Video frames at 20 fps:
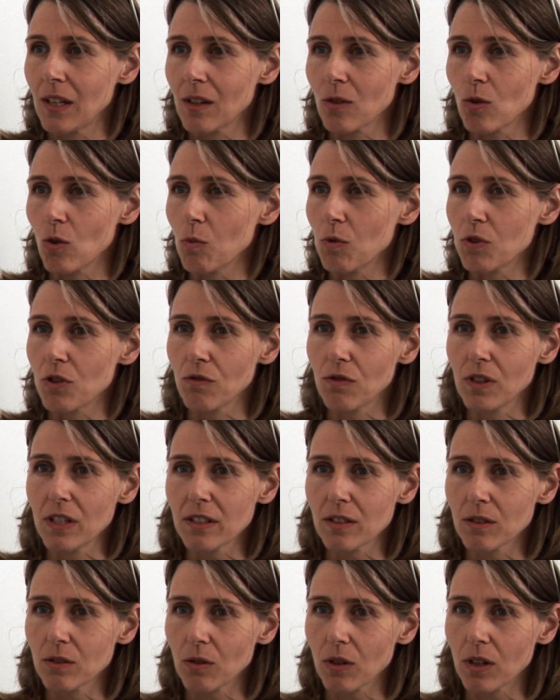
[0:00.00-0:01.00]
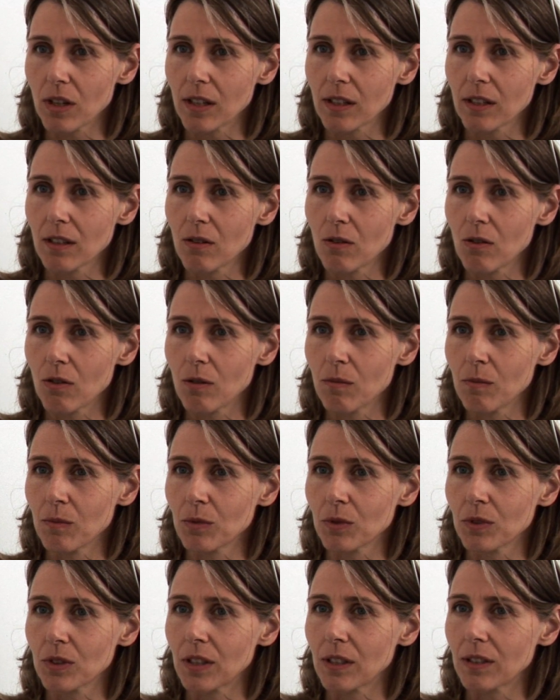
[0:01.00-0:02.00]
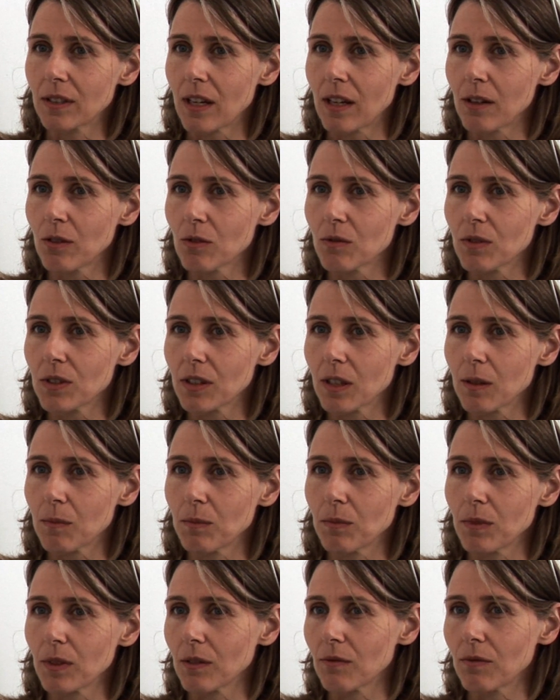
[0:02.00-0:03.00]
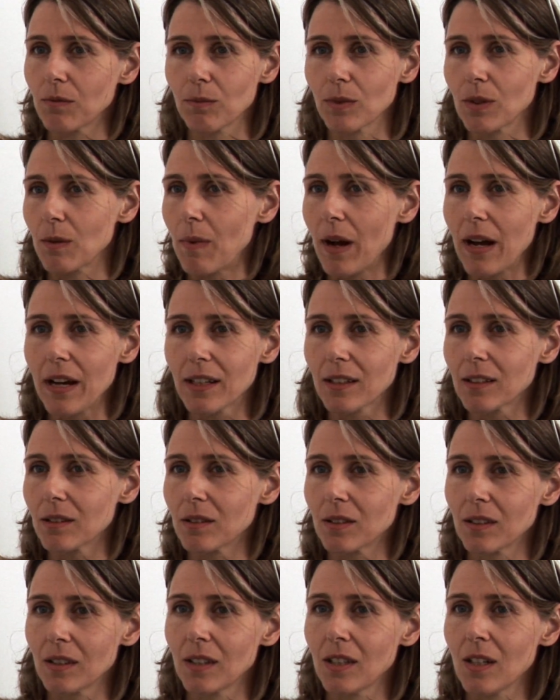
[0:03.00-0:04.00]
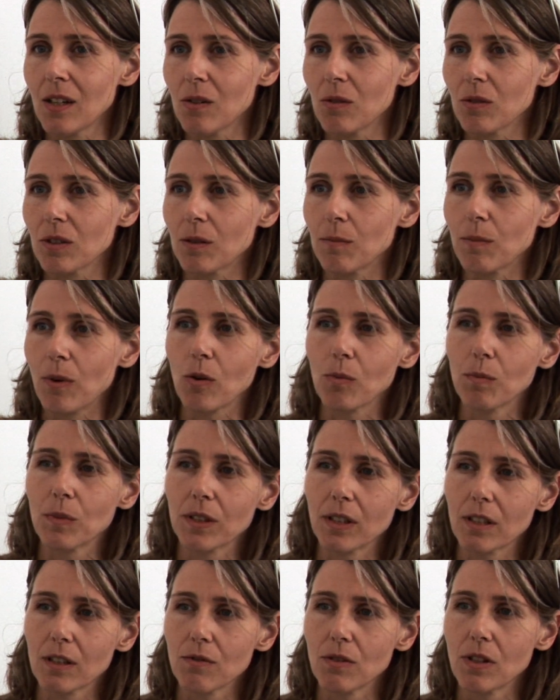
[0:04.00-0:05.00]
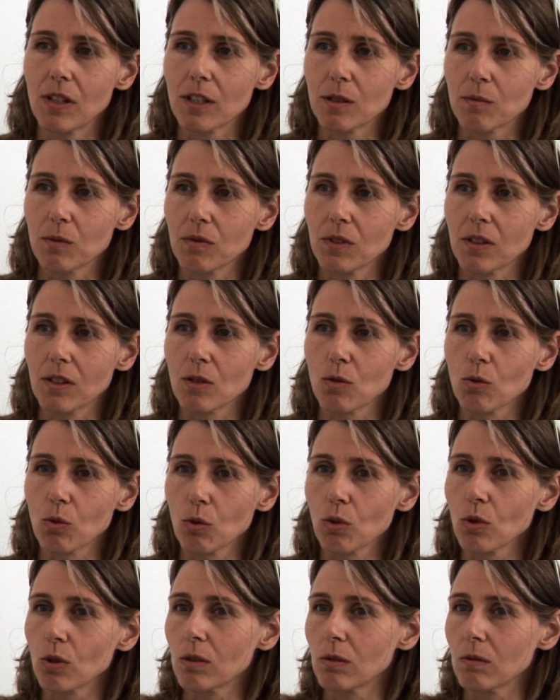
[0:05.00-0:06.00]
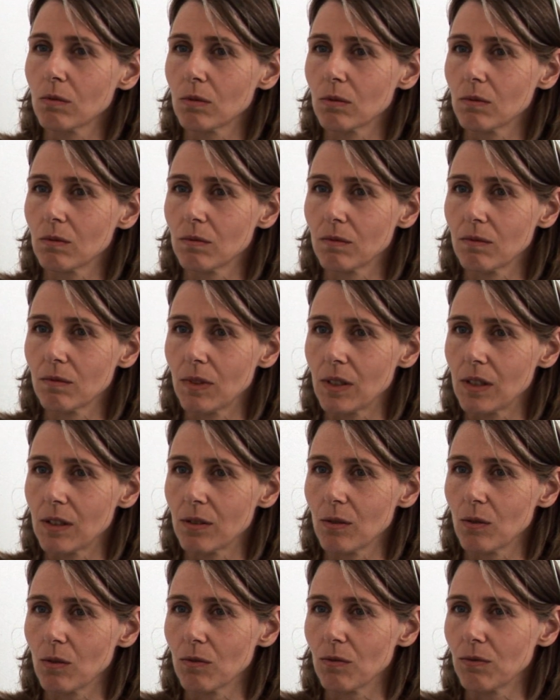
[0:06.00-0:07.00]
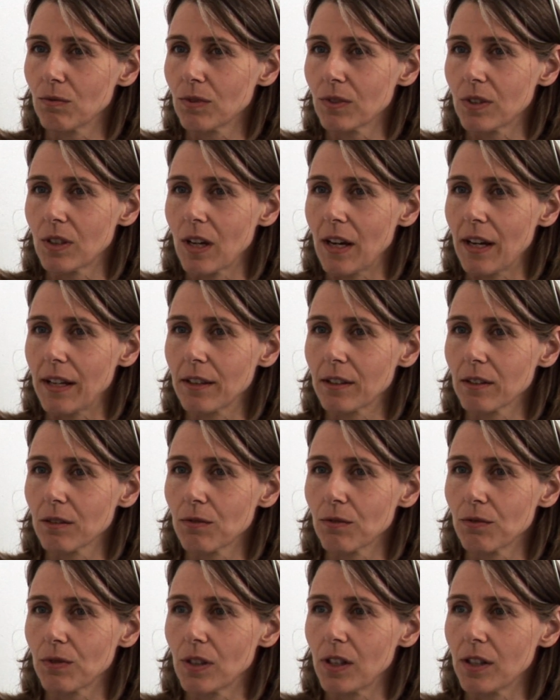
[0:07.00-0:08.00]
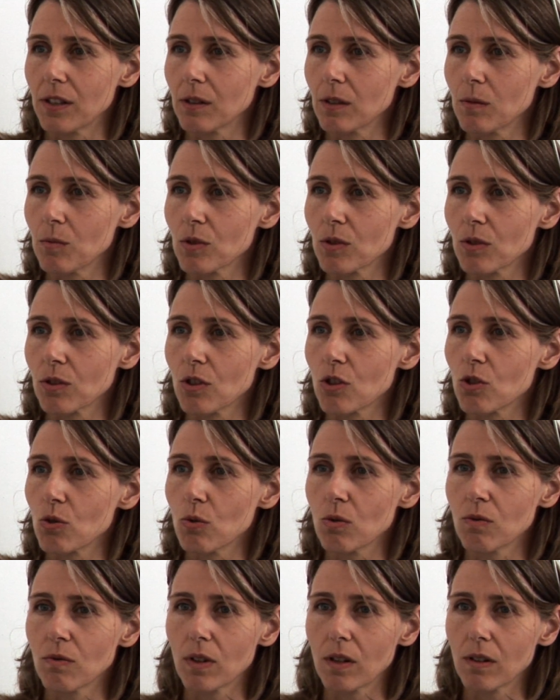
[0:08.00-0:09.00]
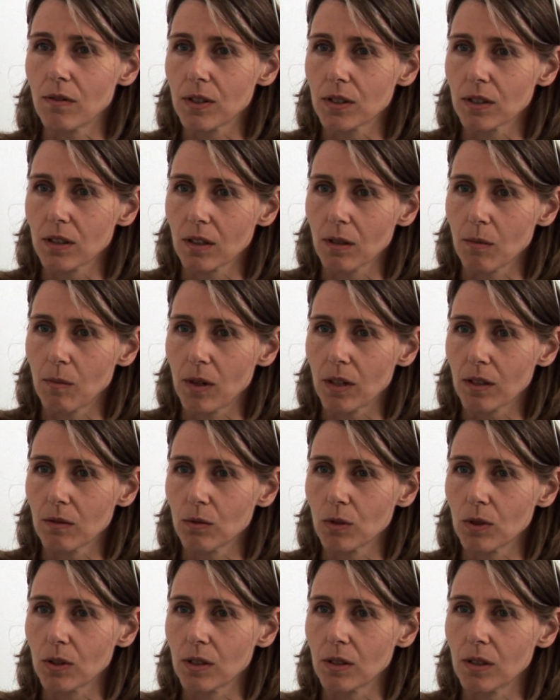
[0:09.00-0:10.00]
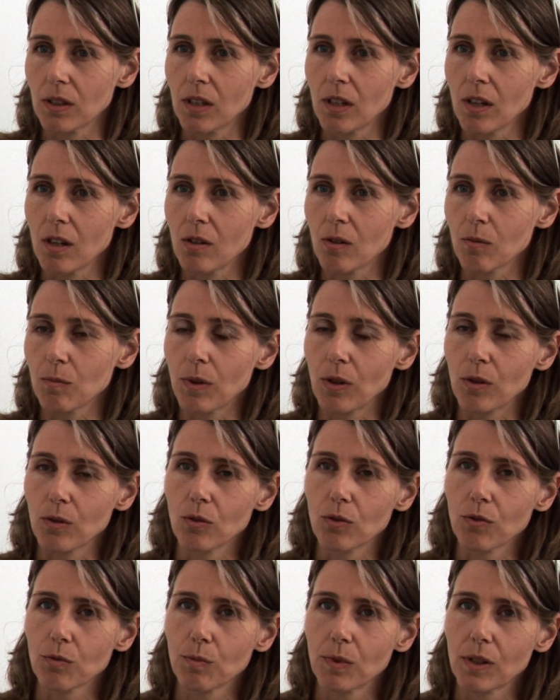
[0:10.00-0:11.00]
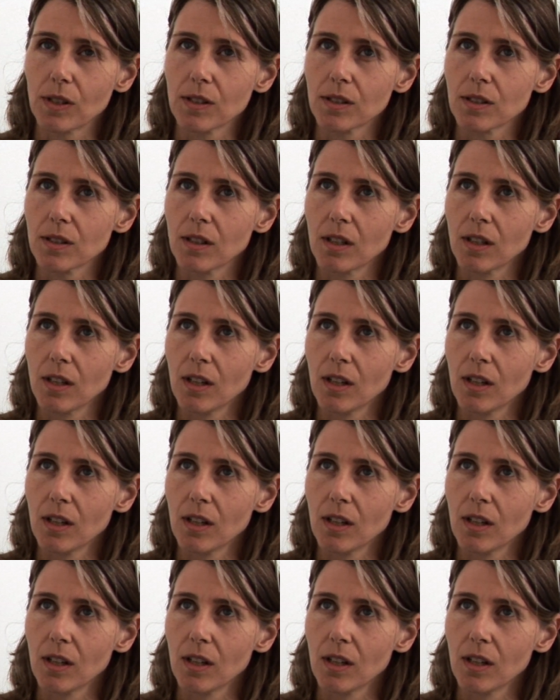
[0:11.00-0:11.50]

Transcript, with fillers: komische Fliesen noch reingekommen und dann da noch was gemacht. Und dann baut man ganz viel erstmal wieder zurück, weil oft der Eingriff vielleicht nicht besonders schön war, was dann gemacht wurde. Und baut oftmals,